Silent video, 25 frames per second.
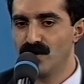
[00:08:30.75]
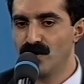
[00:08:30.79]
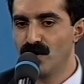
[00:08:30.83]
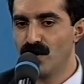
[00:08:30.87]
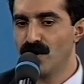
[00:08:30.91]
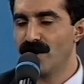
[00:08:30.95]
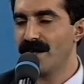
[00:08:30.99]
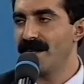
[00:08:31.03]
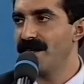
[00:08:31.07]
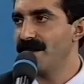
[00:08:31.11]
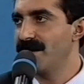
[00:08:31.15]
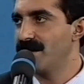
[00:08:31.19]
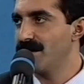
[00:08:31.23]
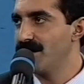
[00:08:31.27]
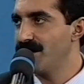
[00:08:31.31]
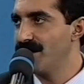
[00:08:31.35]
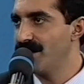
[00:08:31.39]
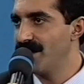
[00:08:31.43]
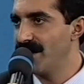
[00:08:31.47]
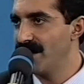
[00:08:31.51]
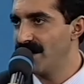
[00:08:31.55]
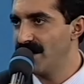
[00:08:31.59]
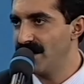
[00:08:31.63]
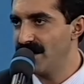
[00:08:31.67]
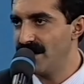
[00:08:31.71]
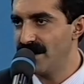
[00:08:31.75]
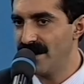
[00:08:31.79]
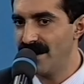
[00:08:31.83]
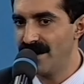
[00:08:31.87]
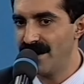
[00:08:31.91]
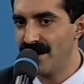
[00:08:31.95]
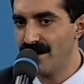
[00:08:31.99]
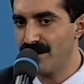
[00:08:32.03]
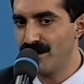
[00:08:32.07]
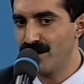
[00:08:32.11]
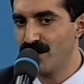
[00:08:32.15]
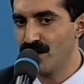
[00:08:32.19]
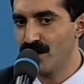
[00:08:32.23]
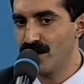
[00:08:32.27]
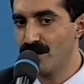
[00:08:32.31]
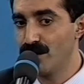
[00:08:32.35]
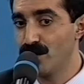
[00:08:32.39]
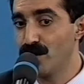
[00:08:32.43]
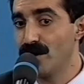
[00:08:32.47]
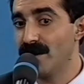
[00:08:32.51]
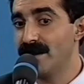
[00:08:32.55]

doğru eğitimin verildiğine inanmıyorum.